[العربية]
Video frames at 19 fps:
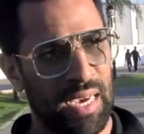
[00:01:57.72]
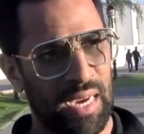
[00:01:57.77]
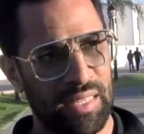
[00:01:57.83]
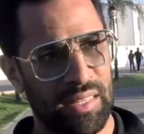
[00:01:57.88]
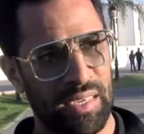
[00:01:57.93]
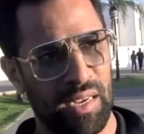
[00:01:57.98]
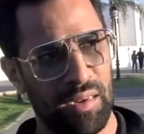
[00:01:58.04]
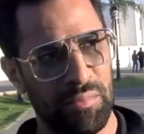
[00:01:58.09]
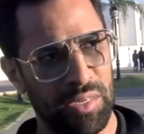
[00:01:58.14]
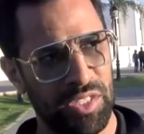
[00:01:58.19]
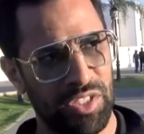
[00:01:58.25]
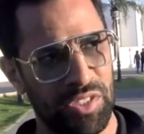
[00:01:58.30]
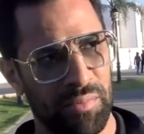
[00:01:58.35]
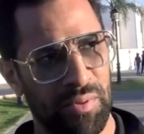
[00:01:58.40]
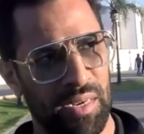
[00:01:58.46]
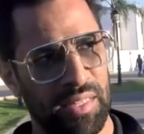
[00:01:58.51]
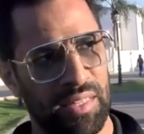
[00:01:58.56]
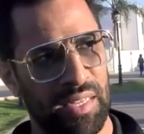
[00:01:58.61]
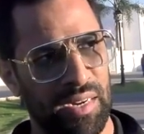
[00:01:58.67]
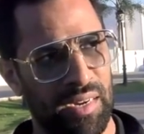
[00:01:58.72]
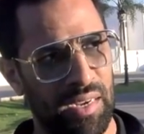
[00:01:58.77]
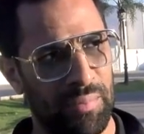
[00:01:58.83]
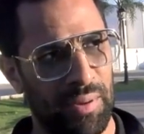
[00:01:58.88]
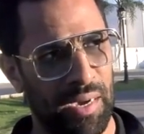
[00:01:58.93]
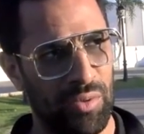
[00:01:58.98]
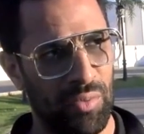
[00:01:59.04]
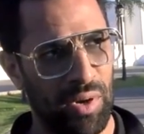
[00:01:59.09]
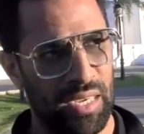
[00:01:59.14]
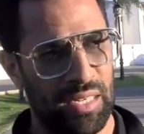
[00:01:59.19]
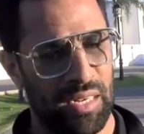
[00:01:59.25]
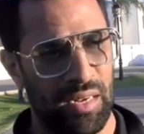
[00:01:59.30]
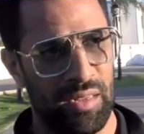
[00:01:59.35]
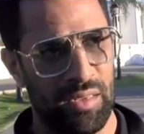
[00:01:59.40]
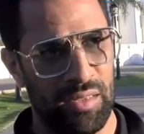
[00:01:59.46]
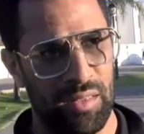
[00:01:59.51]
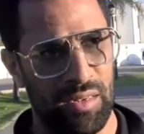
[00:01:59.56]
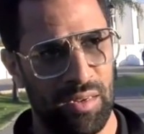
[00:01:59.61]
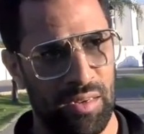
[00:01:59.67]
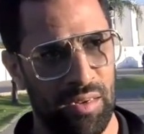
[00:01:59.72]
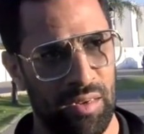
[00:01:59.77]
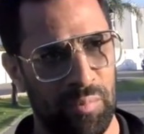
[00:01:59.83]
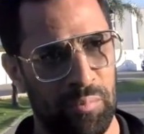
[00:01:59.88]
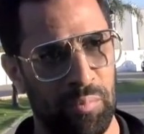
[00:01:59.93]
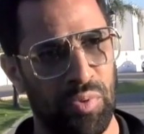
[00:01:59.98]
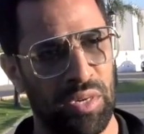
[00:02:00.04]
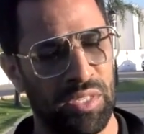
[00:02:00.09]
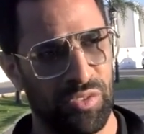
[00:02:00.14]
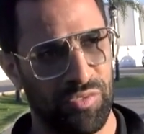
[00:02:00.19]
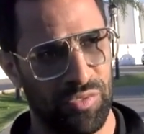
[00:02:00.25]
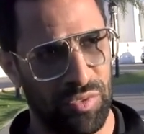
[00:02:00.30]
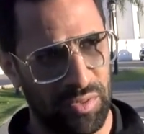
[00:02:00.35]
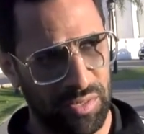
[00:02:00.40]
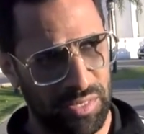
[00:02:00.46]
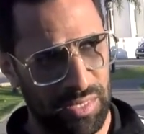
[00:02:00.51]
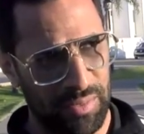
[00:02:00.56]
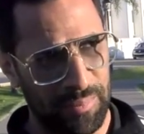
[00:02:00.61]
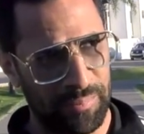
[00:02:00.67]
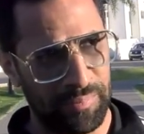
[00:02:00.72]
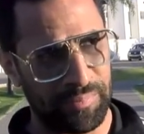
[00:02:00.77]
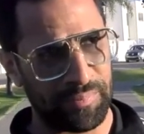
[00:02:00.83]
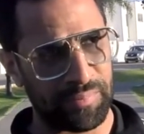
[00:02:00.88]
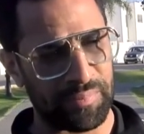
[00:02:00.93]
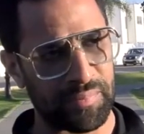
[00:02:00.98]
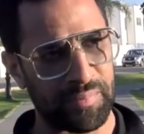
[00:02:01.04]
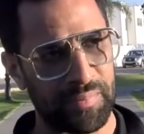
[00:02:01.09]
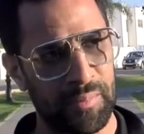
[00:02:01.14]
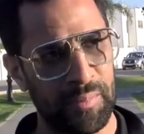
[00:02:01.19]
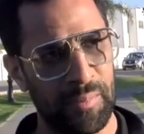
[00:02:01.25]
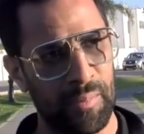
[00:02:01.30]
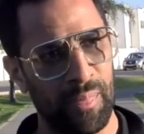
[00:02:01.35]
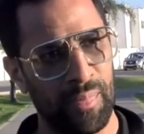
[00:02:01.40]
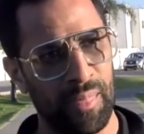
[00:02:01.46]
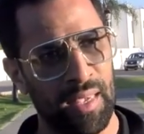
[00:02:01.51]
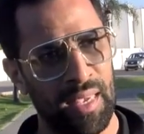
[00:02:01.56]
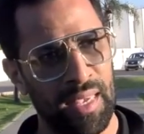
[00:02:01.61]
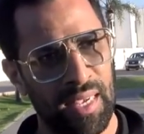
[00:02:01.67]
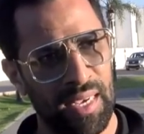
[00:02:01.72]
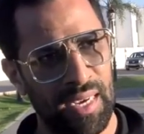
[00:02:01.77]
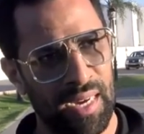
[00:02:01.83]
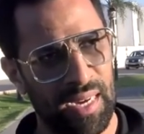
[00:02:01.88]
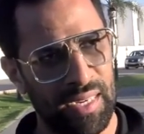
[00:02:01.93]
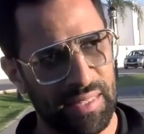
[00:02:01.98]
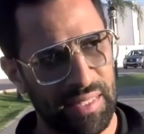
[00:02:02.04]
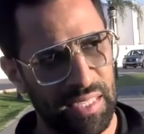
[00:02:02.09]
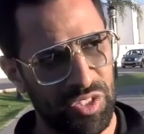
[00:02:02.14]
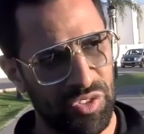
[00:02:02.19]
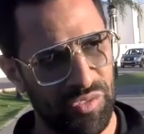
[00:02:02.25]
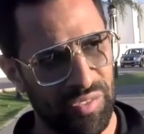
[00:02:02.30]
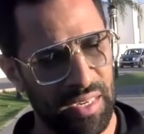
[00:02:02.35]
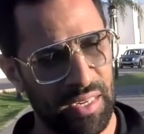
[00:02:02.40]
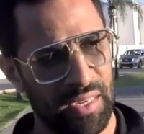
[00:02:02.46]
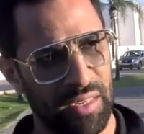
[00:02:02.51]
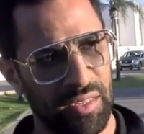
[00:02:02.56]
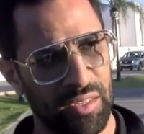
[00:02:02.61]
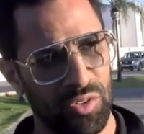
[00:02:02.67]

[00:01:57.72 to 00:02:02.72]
هذاك المكتب اللي درناه بحال واحد البوان دو فونت حطيت فيه